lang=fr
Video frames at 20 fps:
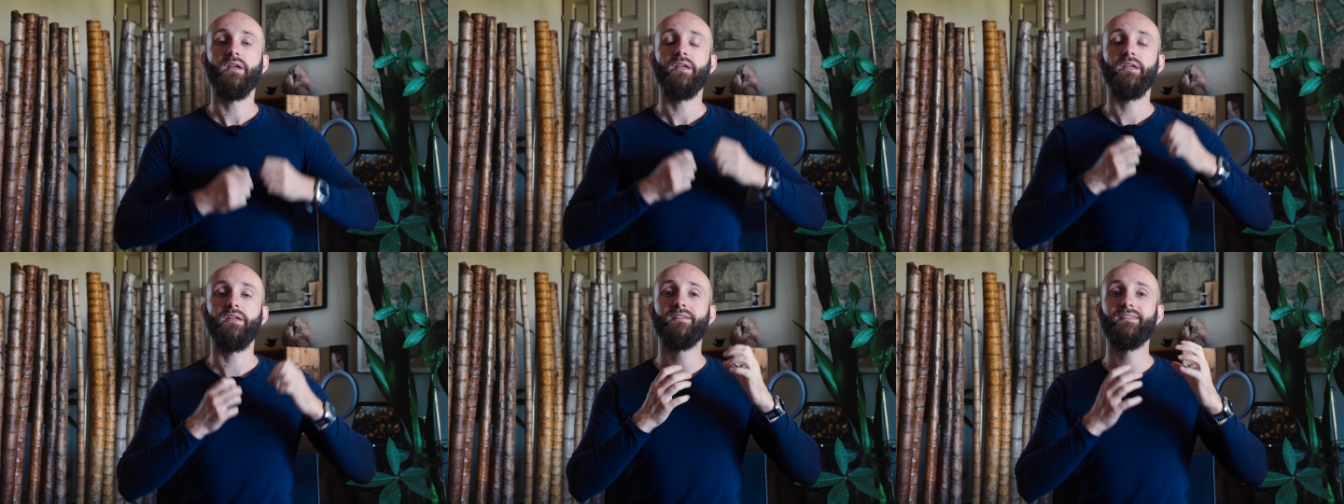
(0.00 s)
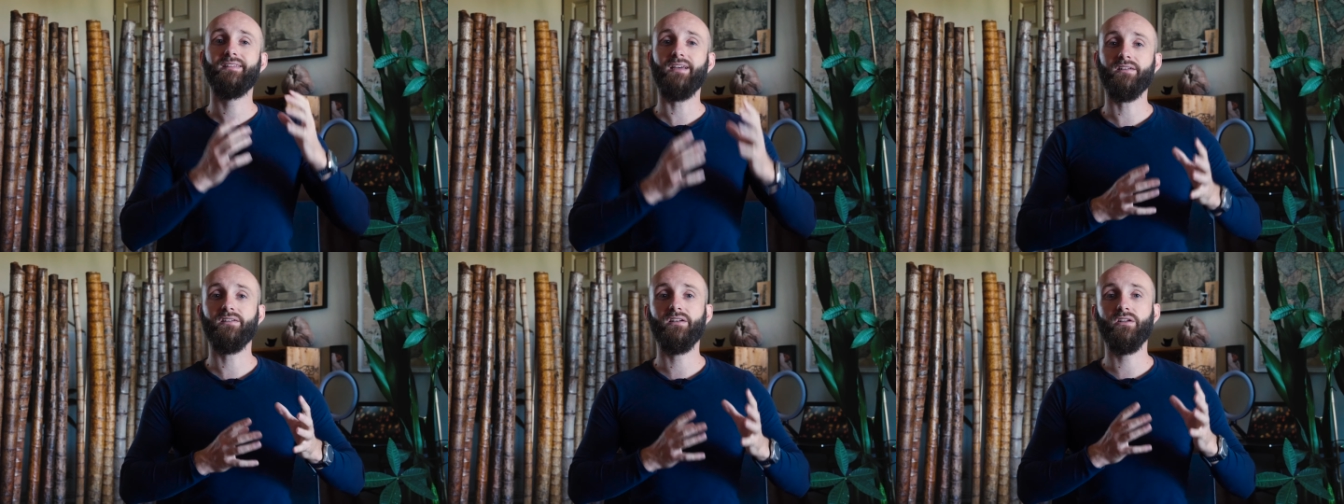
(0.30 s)
Et
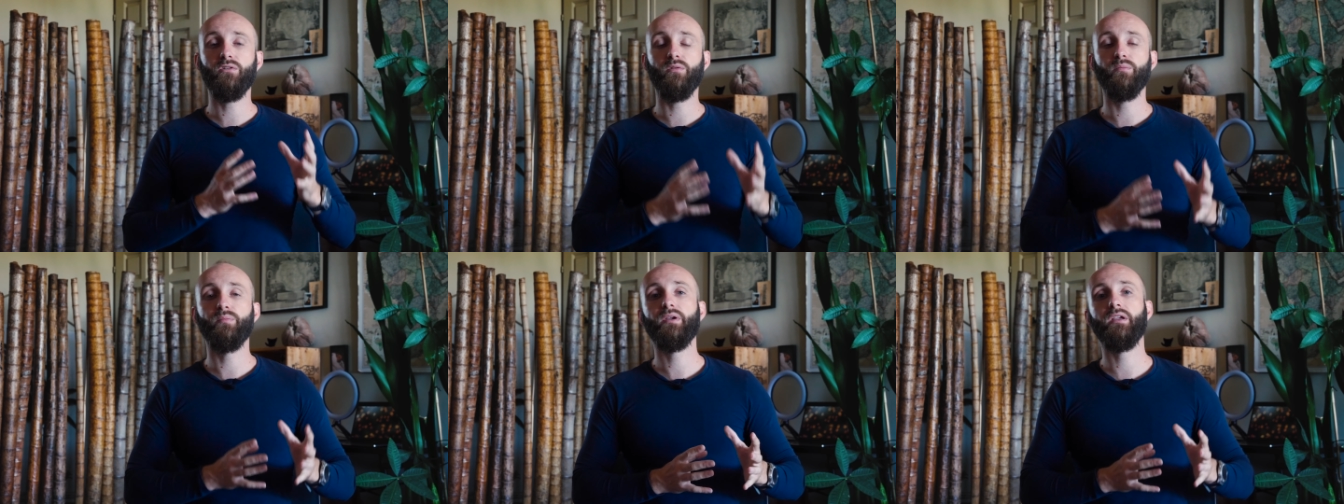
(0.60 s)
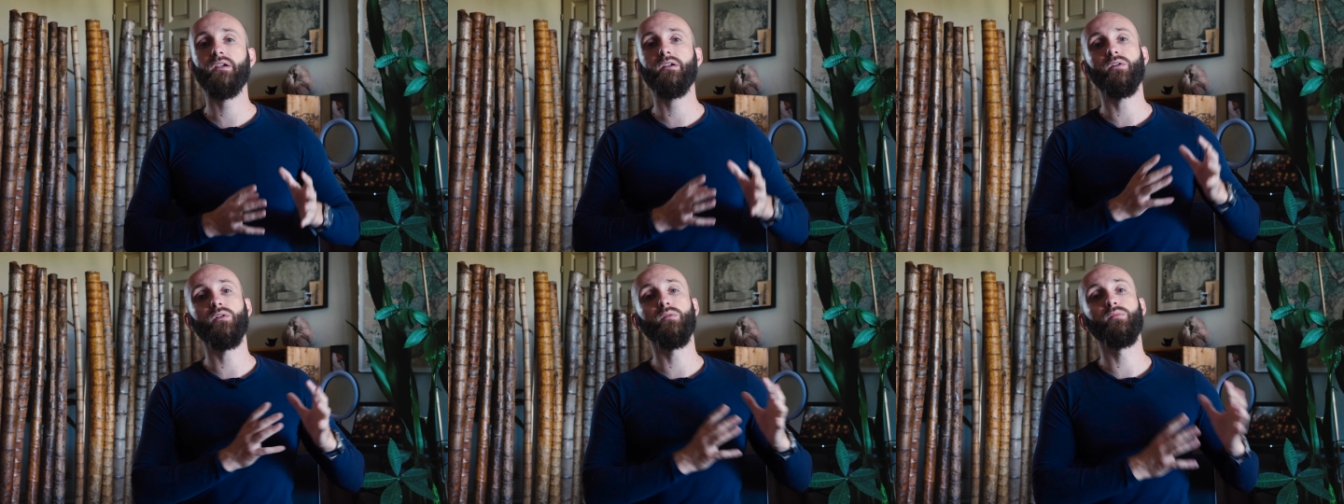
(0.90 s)
ça, je l'ai
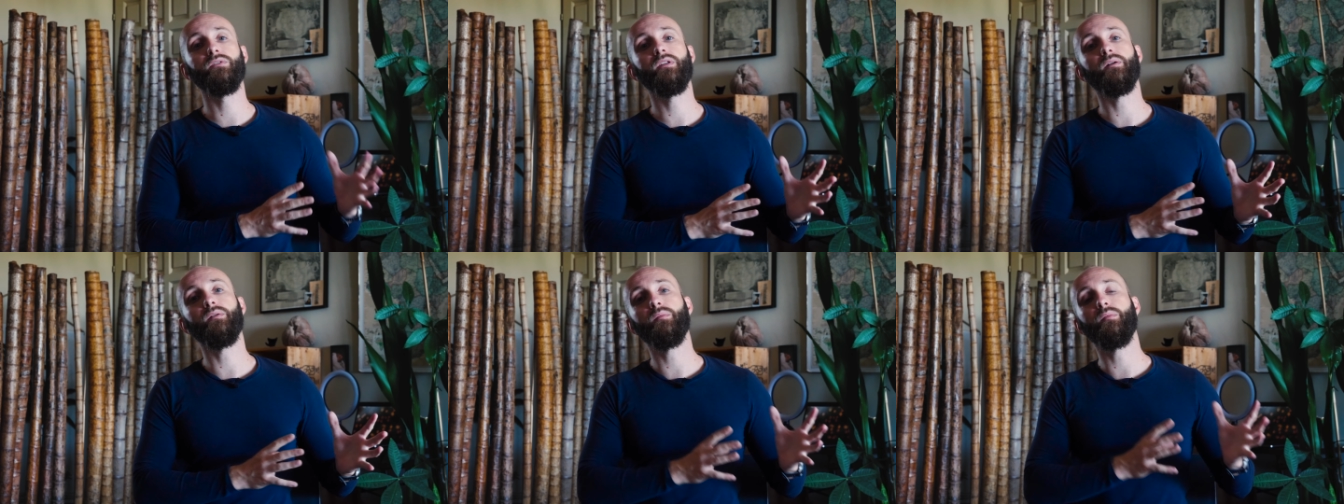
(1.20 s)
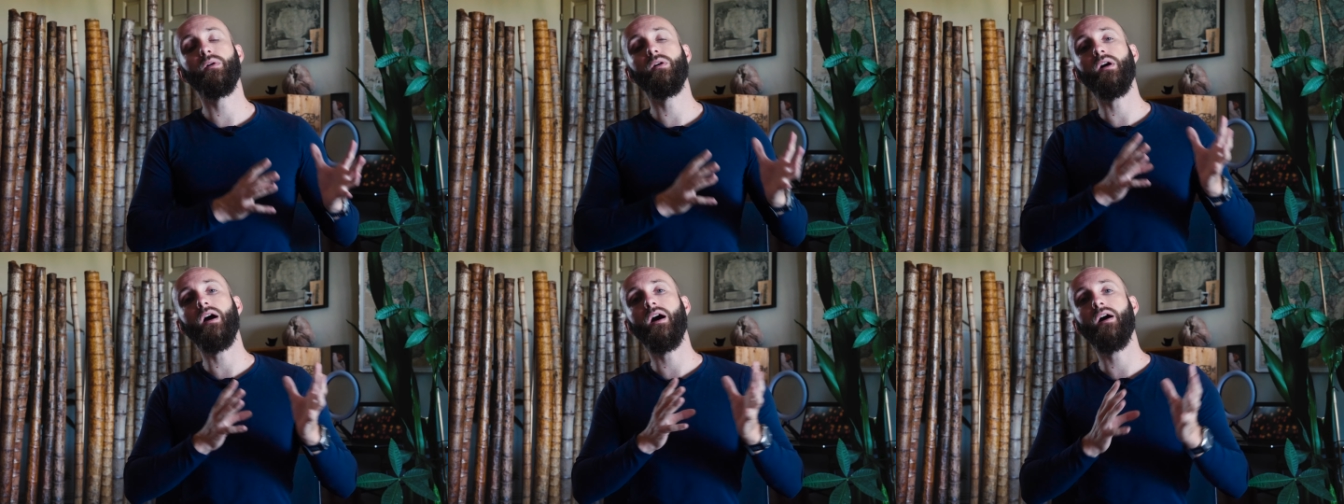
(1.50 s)
compris au bout d'un
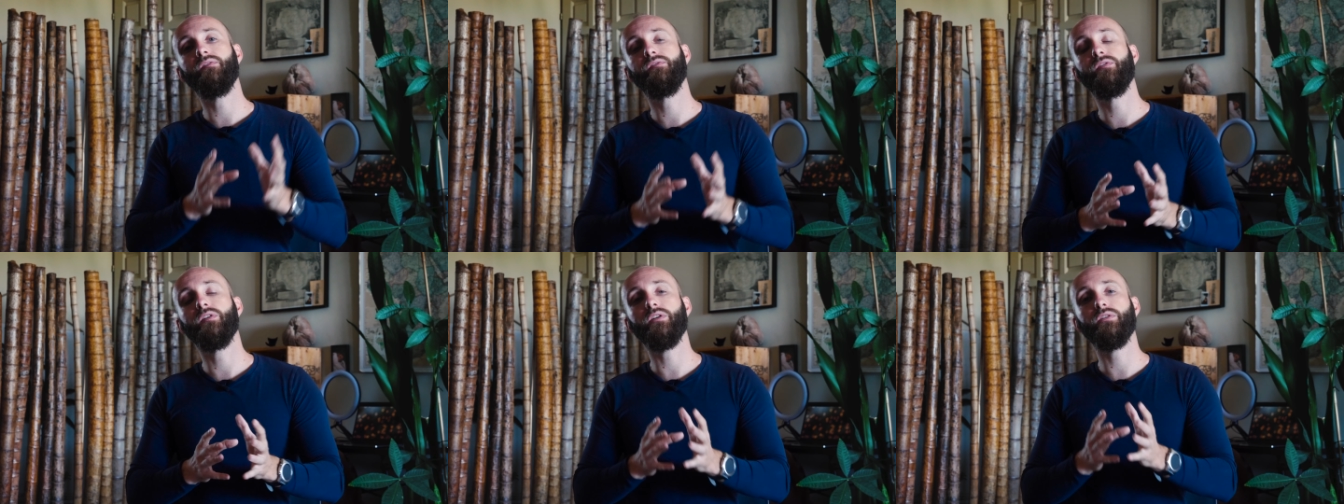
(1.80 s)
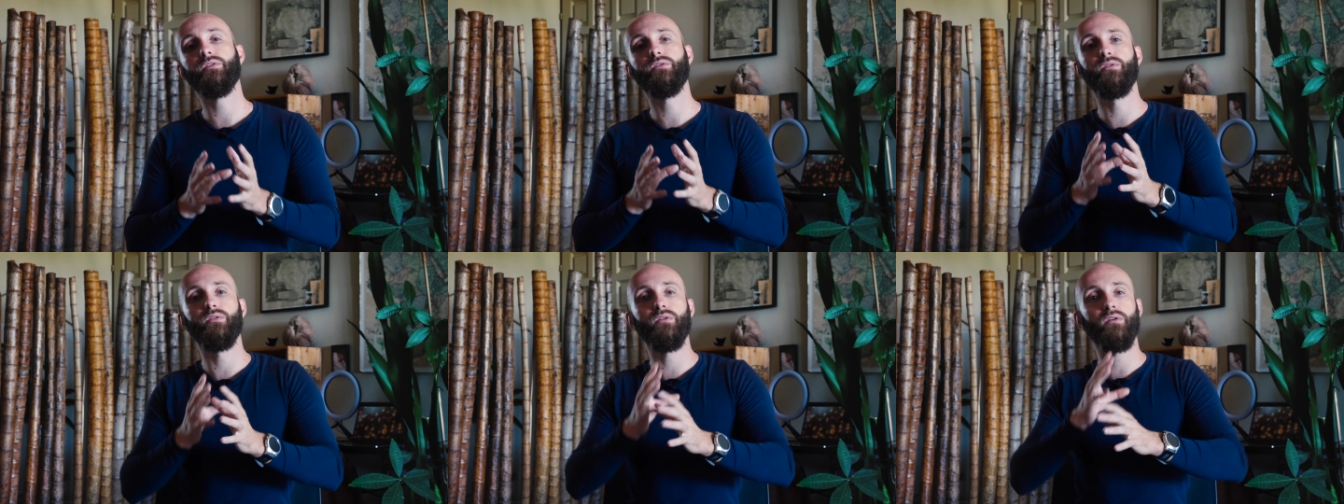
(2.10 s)
moment à
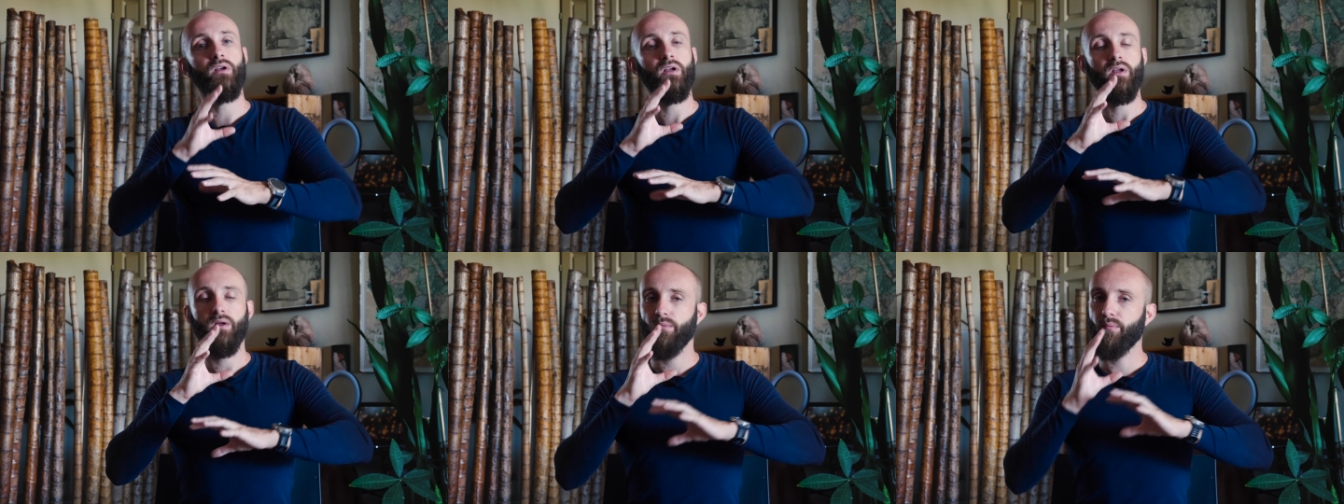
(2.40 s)
force de